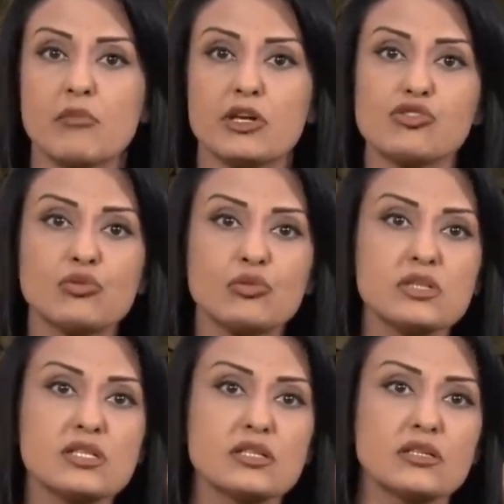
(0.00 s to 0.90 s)
большую
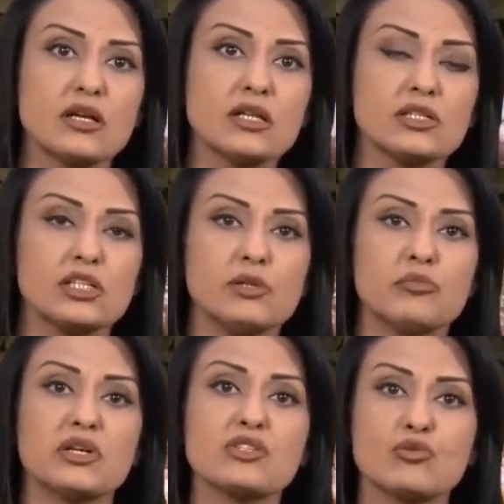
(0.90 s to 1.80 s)
роль сыграл и
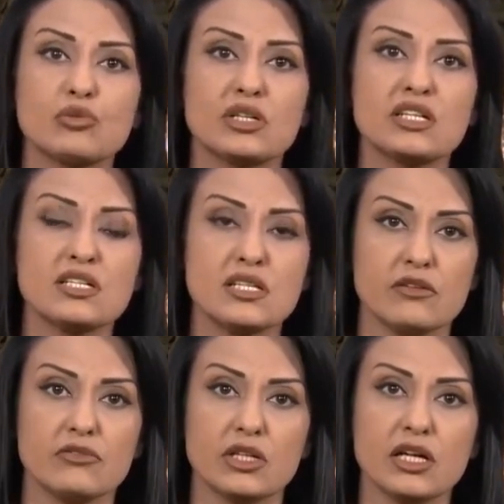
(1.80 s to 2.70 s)
посол
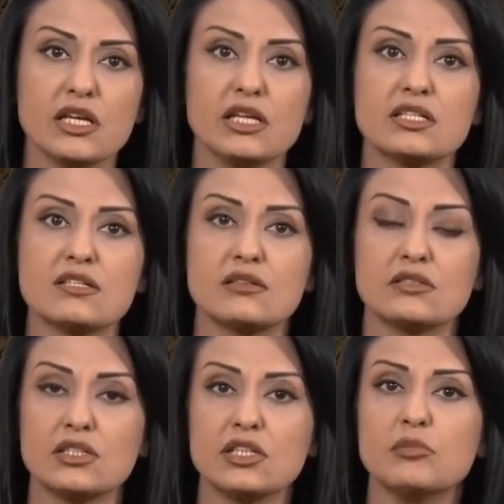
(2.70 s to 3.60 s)
России в Иране
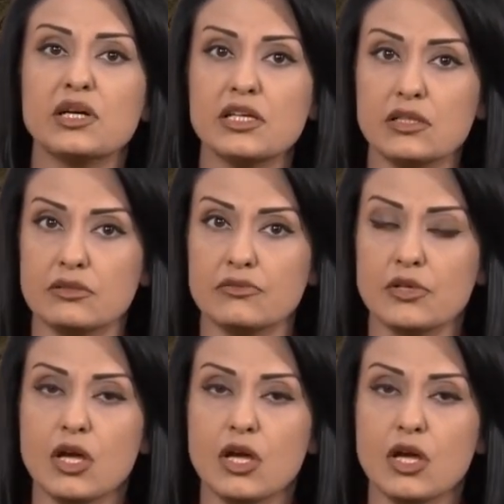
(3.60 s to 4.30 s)
Александр Грибоедов.